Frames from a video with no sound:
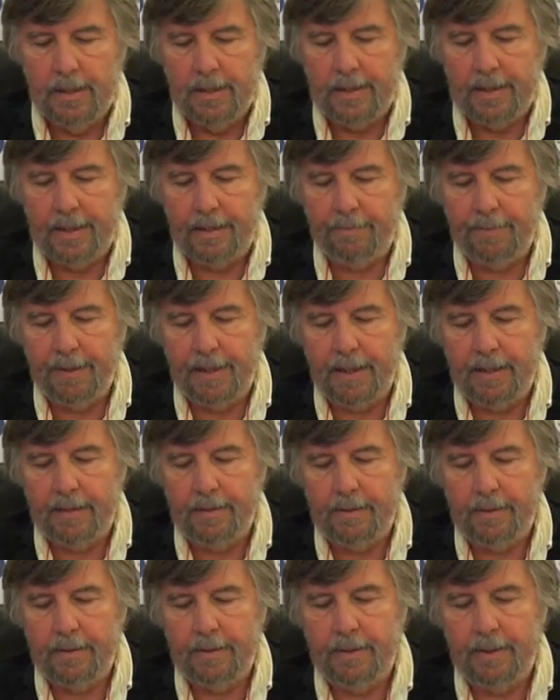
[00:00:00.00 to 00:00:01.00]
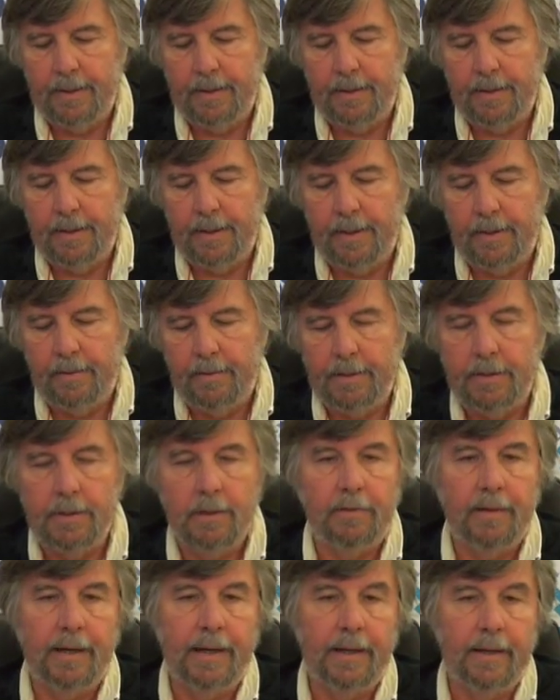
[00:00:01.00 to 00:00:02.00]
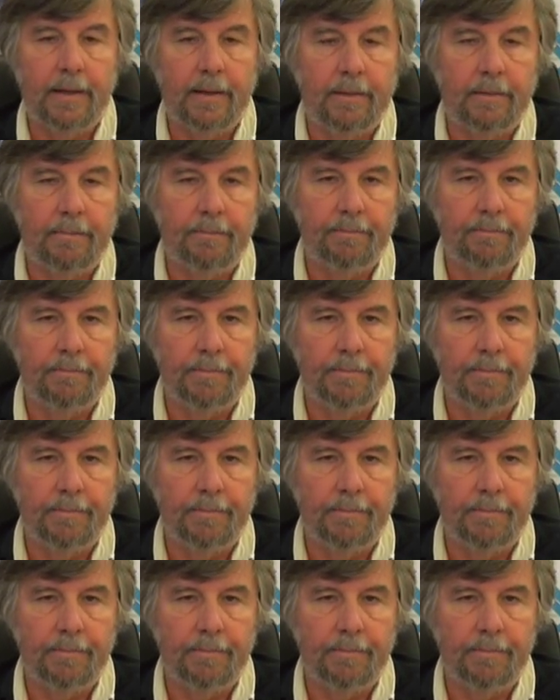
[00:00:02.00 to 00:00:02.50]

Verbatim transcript: ai parenti di andarlo a trovare.